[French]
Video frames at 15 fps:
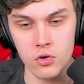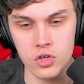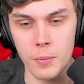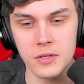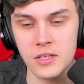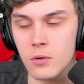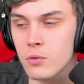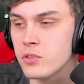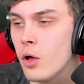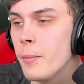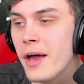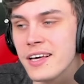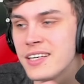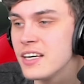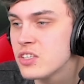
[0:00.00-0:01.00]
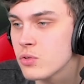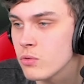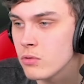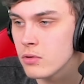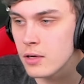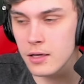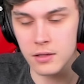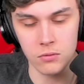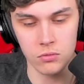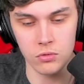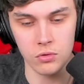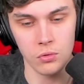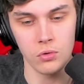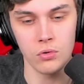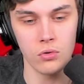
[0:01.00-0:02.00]
j'appelle ça un container, mais un caisson, hein,
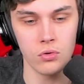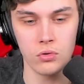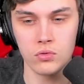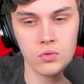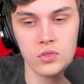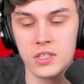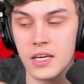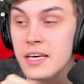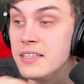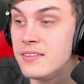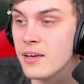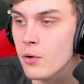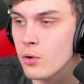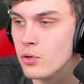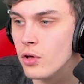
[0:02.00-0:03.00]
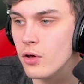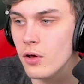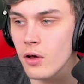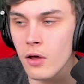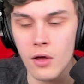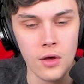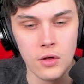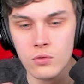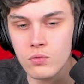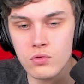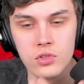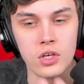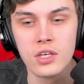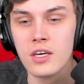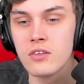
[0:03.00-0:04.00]
donc euh, tout ce qui est IT Runner, tout
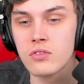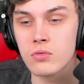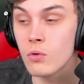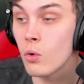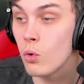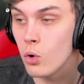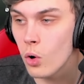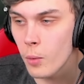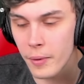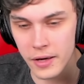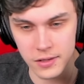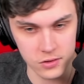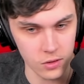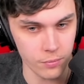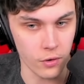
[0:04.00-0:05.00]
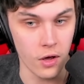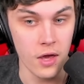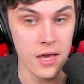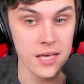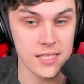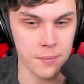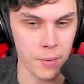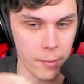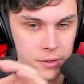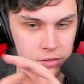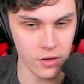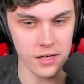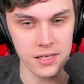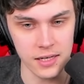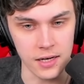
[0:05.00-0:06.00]
ce qui est caisson Roland par exemple, ça permet
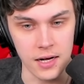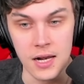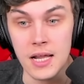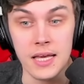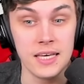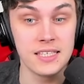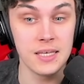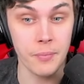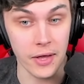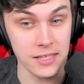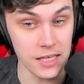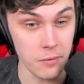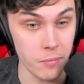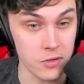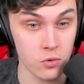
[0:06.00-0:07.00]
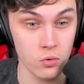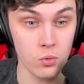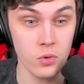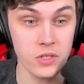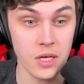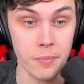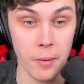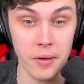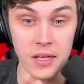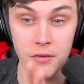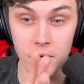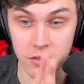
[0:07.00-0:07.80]
d'en atteler un. Et c'est pratique parce que du coup ça permet d'avoir